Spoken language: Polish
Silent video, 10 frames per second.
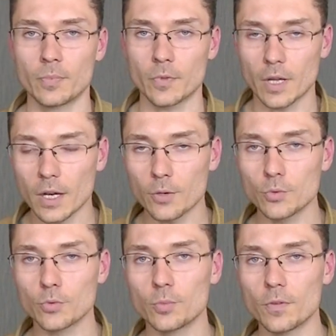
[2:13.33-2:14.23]
kanał
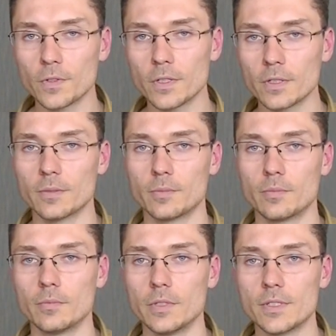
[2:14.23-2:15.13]
YouTube'owy
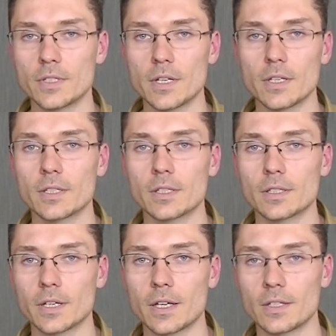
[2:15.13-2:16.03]
istnieje
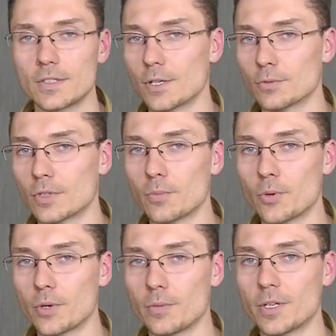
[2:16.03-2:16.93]
tak, jak istniał do tej
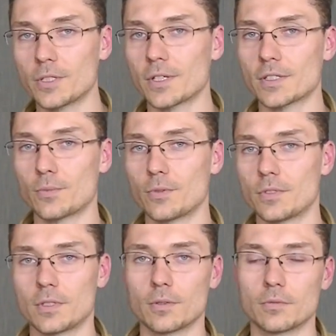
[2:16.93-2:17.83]
pory i będzie tak samo
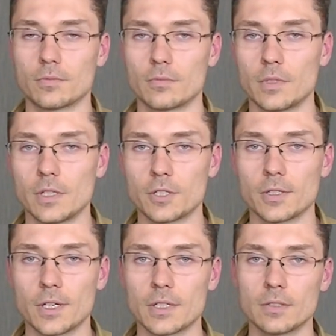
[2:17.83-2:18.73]
istniał. Ile się
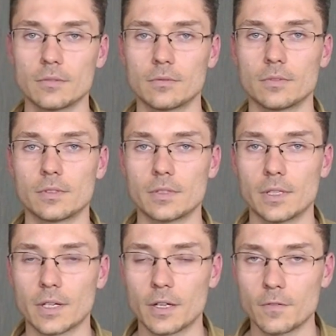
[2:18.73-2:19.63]
da,
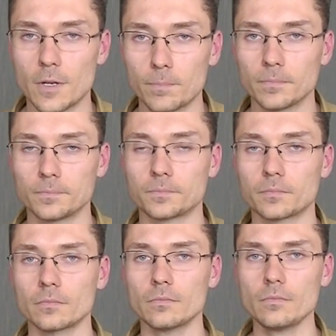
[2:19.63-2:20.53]
tyle nagrywam.
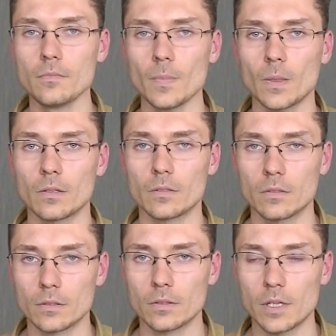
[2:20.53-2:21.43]

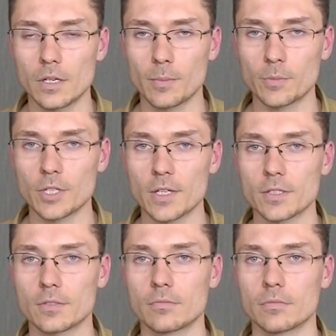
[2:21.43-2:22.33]
E, na ile mam
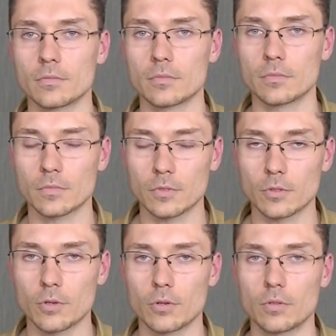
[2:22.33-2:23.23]
czas,
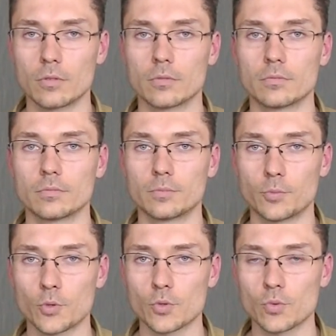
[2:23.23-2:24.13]
to po
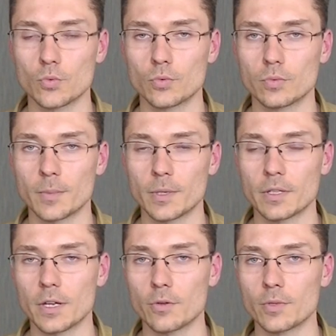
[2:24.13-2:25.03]
prostu te
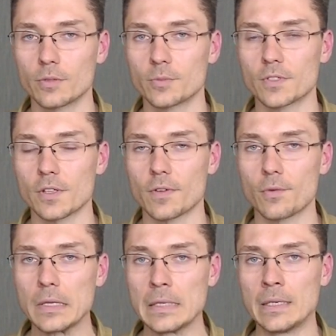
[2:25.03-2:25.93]
materiały będą
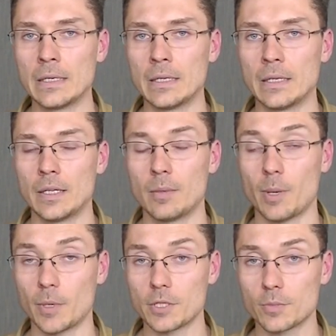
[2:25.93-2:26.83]
powstawały.
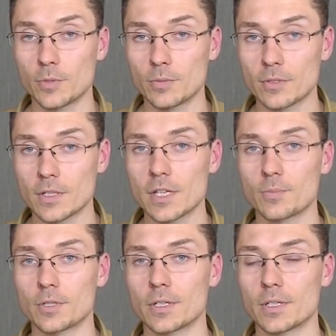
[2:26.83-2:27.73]
Mam nadzieję, że będą coraz
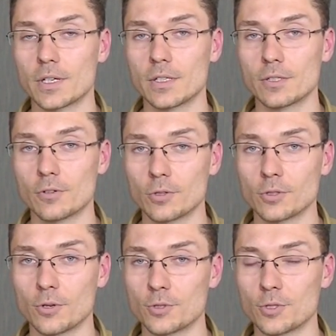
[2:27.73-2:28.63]
lepsze i generalnie tylko o
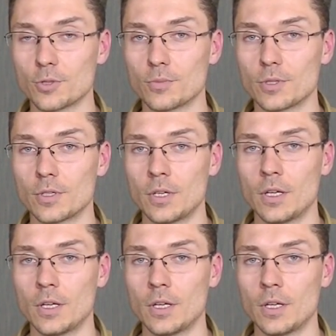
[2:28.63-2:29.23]
to chodzi, żeby